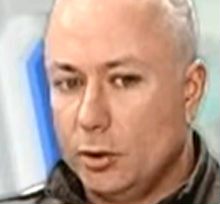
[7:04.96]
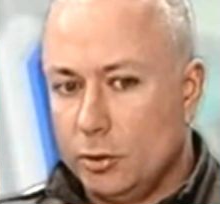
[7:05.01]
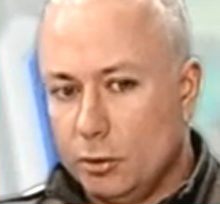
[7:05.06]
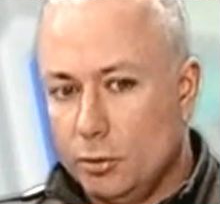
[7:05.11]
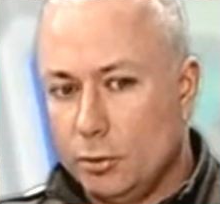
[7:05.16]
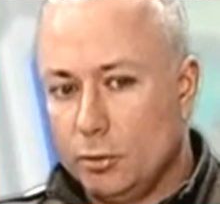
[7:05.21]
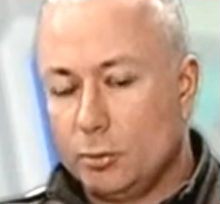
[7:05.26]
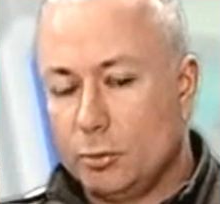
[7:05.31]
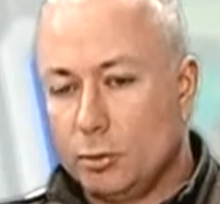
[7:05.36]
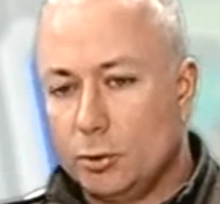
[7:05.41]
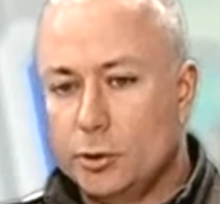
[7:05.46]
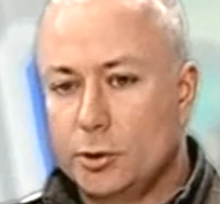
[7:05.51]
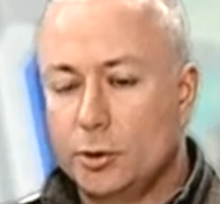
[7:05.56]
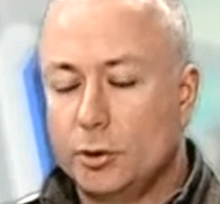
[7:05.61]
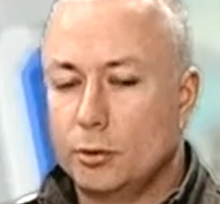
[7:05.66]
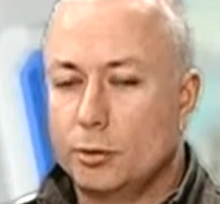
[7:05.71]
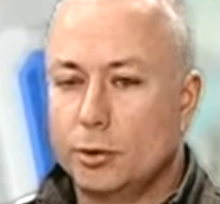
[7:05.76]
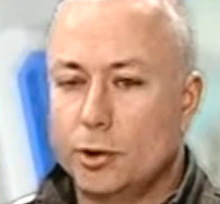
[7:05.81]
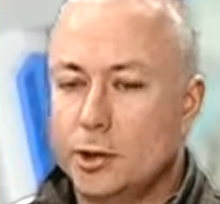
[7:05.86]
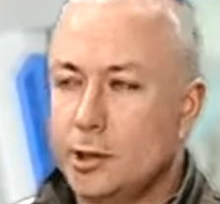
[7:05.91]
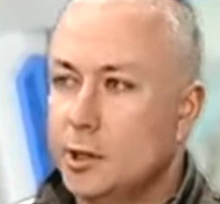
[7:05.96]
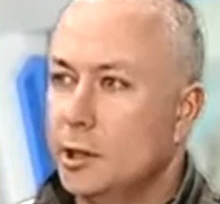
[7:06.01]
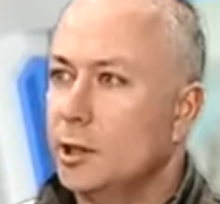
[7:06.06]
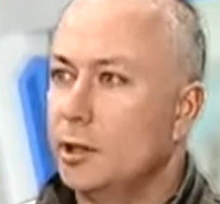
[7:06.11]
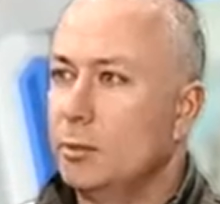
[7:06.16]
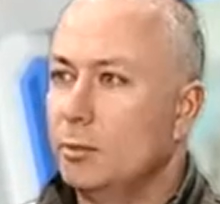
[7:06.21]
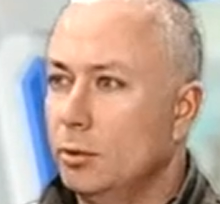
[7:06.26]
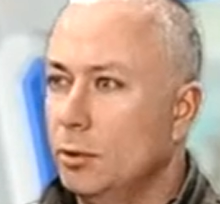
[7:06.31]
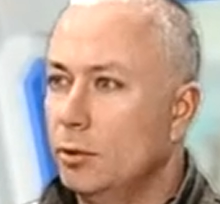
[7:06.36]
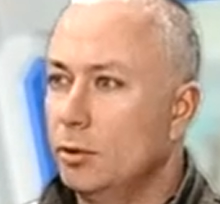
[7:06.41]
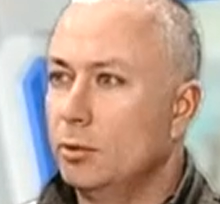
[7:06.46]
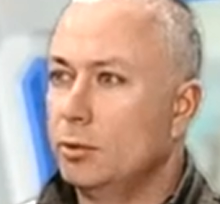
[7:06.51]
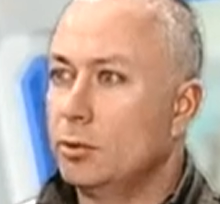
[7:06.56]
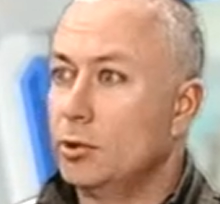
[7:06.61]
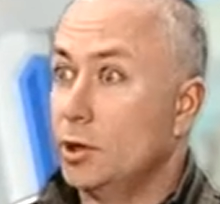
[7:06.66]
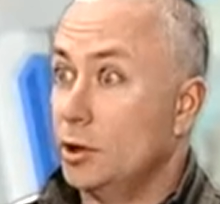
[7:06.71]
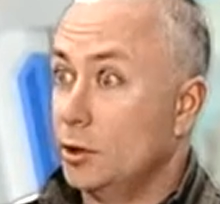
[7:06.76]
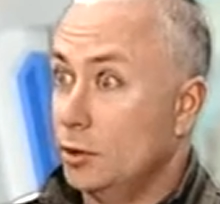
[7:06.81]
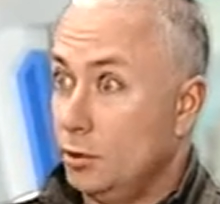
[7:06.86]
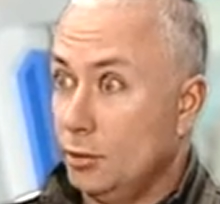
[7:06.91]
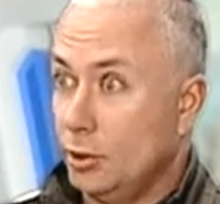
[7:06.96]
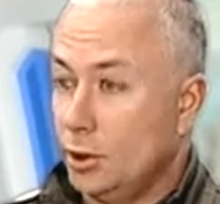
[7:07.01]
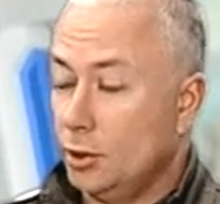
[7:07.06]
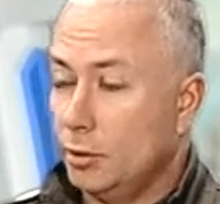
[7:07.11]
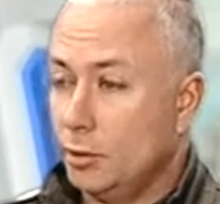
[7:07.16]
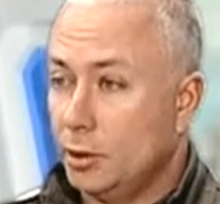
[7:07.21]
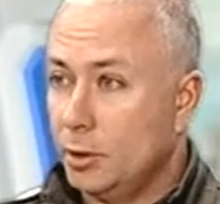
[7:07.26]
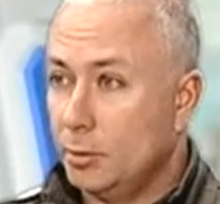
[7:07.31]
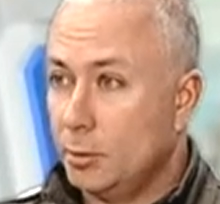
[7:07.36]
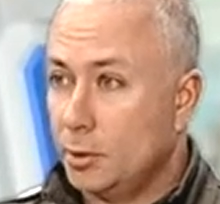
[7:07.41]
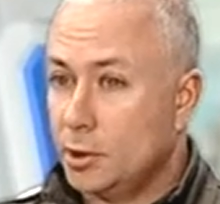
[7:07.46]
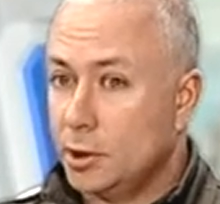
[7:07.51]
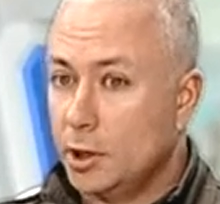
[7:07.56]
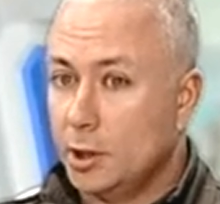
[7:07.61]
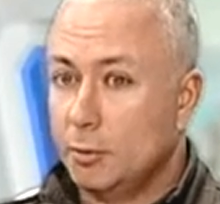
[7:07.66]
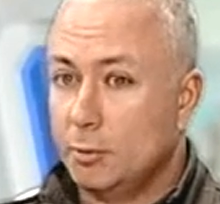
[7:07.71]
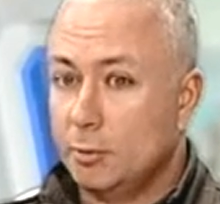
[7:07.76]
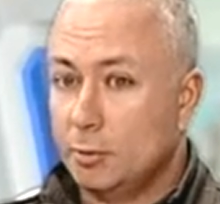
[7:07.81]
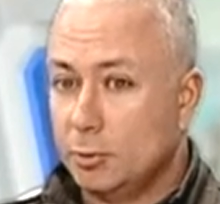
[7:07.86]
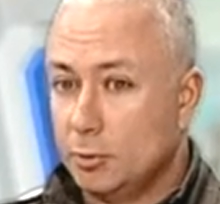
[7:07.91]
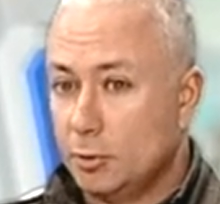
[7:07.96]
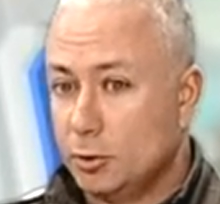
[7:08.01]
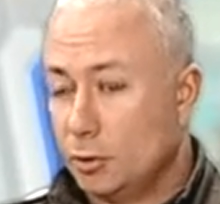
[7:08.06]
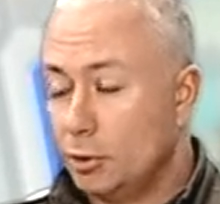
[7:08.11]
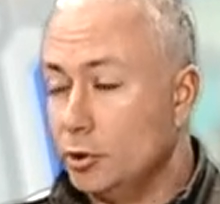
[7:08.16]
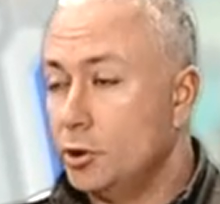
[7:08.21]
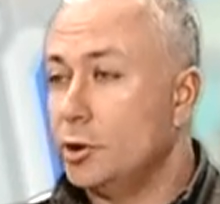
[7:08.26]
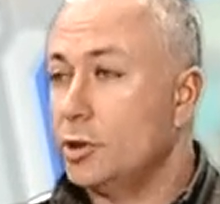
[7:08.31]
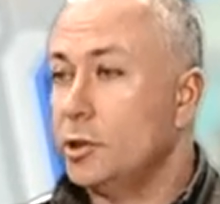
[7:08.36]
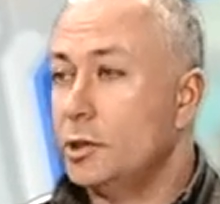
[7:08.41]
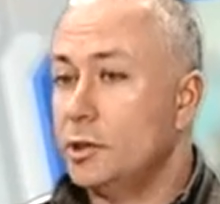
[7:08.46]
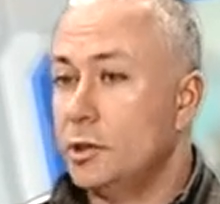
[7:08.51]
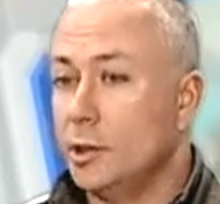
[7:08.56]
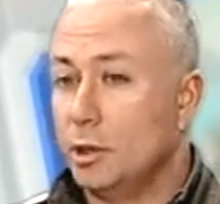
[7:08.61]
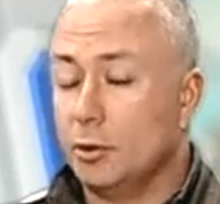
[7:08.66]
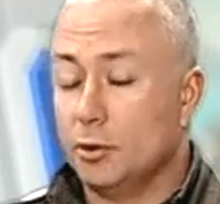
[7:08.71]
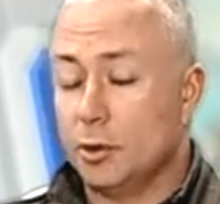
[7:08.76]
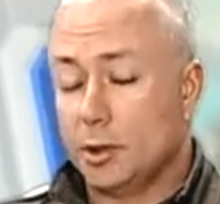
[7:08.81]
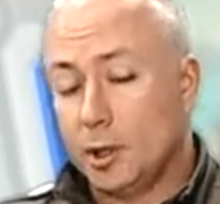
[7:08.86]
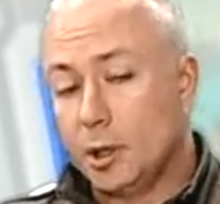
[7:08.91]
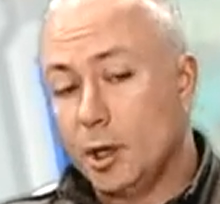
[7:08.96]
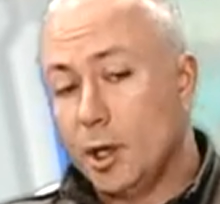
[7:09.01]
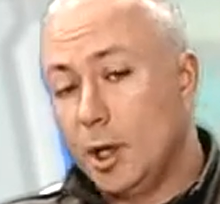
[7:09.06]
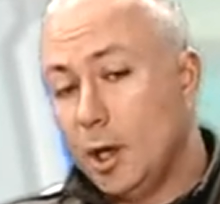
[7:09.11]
но он просит какую-то сердобольную женщину, которая пришла ему помочь, хочется селедки.